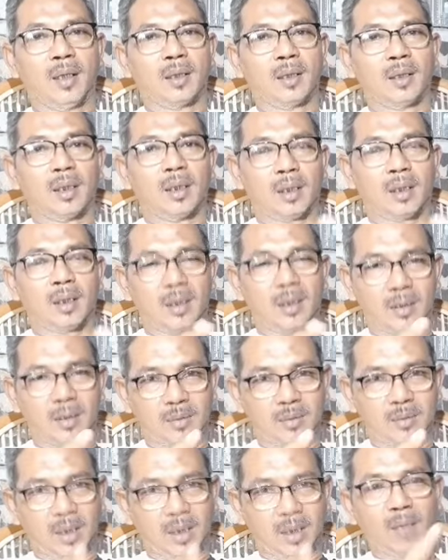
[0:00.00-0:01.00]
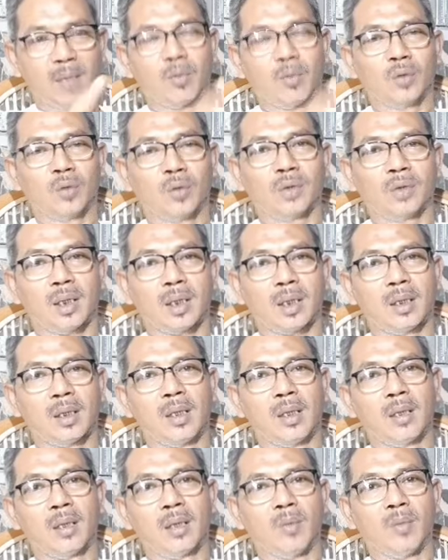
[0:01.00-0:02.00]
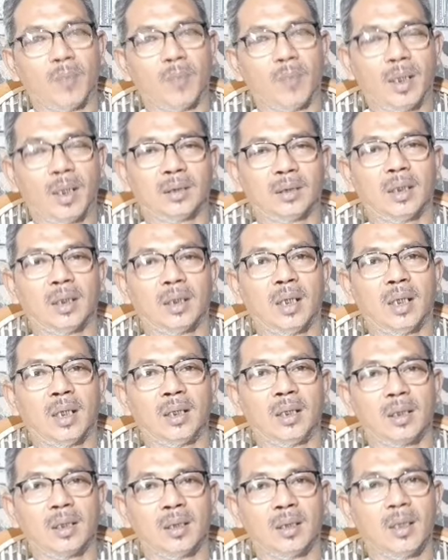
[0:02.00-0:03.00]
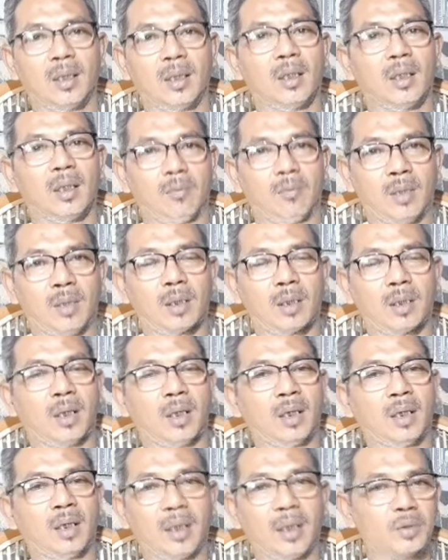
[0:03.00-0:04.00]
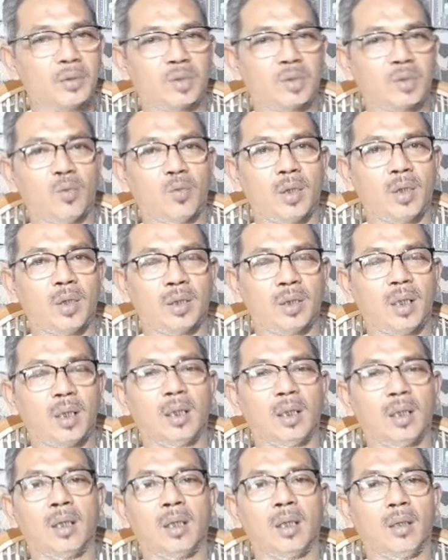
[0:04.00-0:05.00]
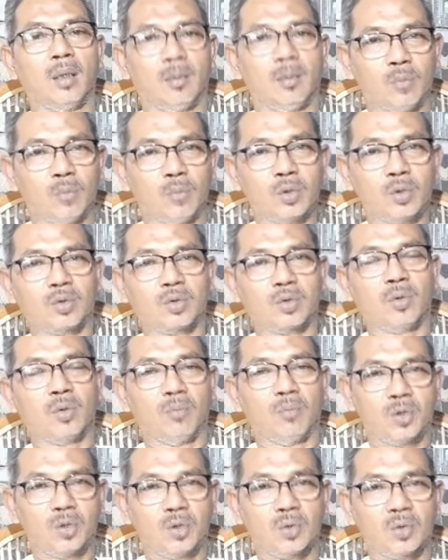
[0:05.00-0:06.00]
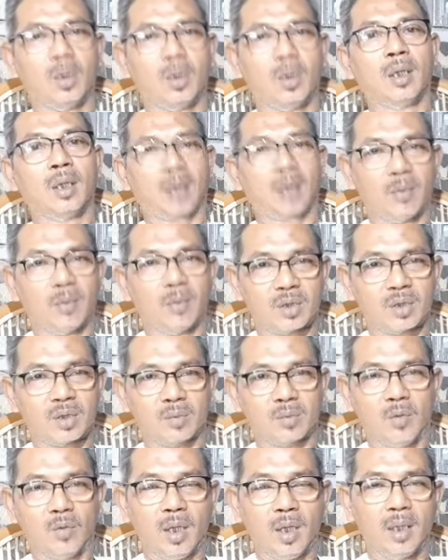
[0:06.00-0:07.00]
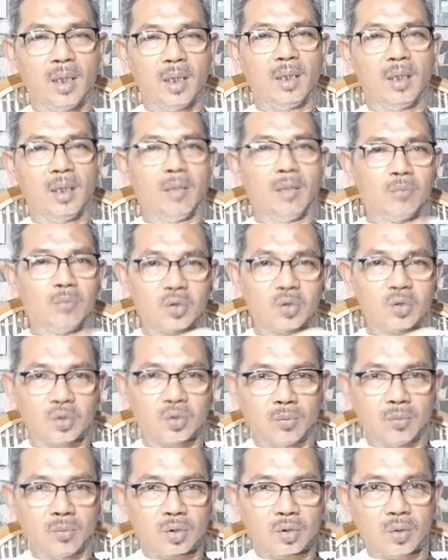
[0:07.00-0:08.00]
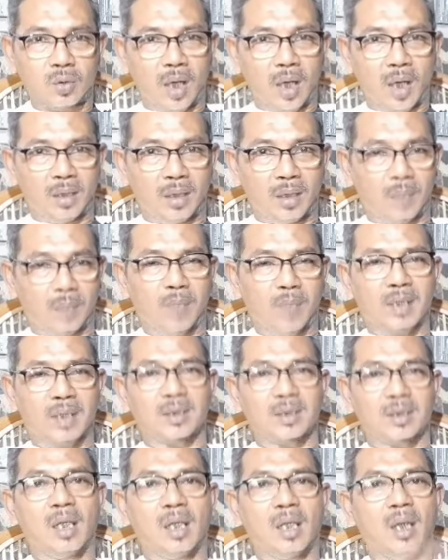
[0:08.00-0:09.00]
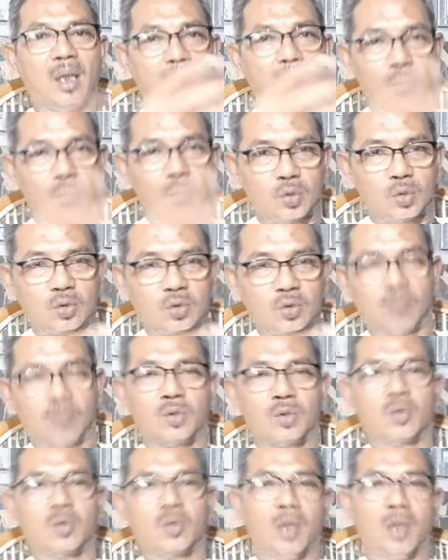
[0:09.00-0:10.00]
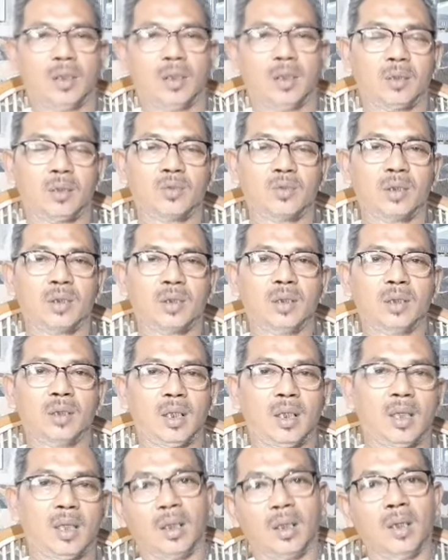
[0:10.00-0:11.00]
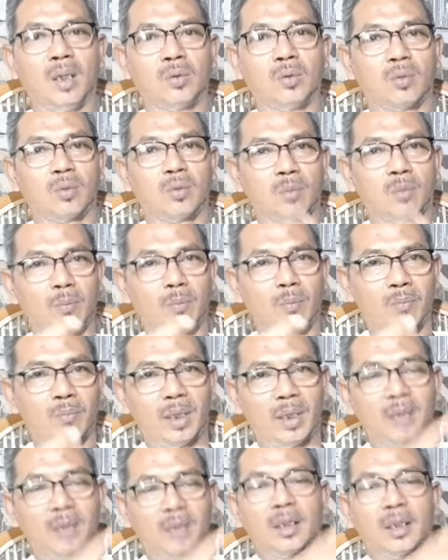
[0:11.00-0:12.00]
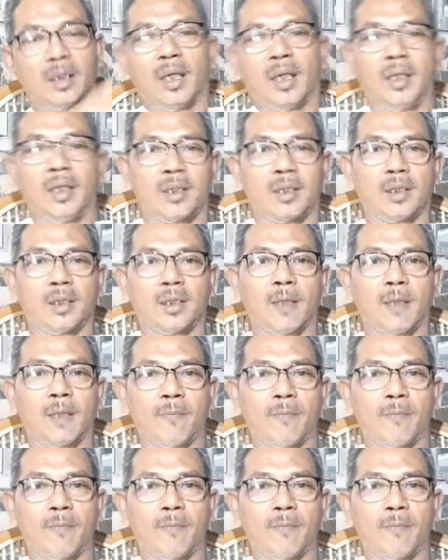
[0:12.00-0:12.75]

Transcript: Dan dalam konteks membela tanah air, maka kalian semua adalah musuh-musuh kami semua, musuh-musuh anak bangsa, musuh-musuh anak Nusantara untuk membela tanah airnya,